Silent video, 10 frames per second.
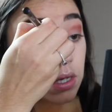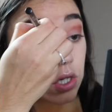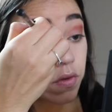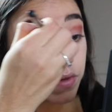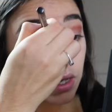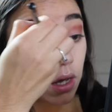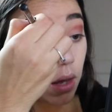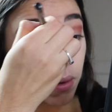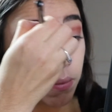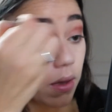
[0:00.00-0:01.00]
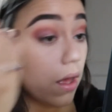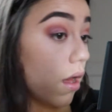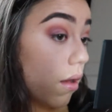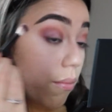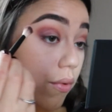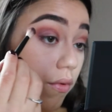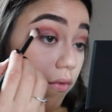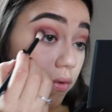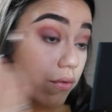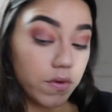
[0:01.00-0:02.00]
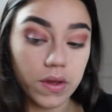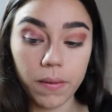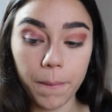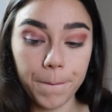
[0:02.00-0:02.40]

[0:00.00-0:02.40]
Je vais venir quand même un peu flouter.